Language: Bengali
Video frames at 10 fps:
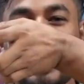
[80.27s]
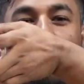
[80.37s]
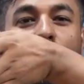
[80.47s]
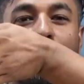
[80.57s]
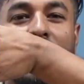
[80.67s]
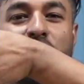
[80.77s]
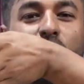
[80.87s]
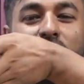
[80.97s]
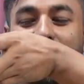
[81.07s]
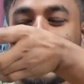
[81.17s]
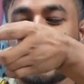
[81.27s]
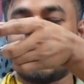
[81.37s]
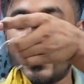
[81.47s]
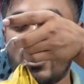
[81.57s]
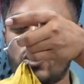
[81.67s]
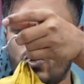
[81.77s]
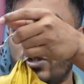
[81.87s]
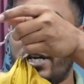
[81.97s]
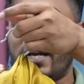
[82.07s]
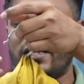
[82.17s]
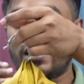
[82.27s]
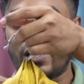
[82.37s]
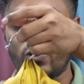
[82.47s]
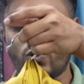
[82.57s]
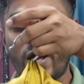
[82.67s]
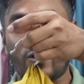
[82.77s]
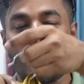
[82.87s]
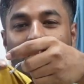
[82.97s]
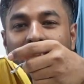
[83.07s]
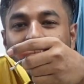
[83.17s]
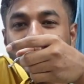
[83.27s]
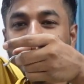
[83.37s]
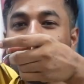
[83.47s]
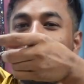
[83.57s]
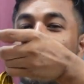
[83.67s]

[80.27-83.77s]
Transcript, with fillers: এটার মূল প্রাইস ছিল চার হাজার আটশো সেখান থেকে কিন্তু এখন আমরা দিচ্ছি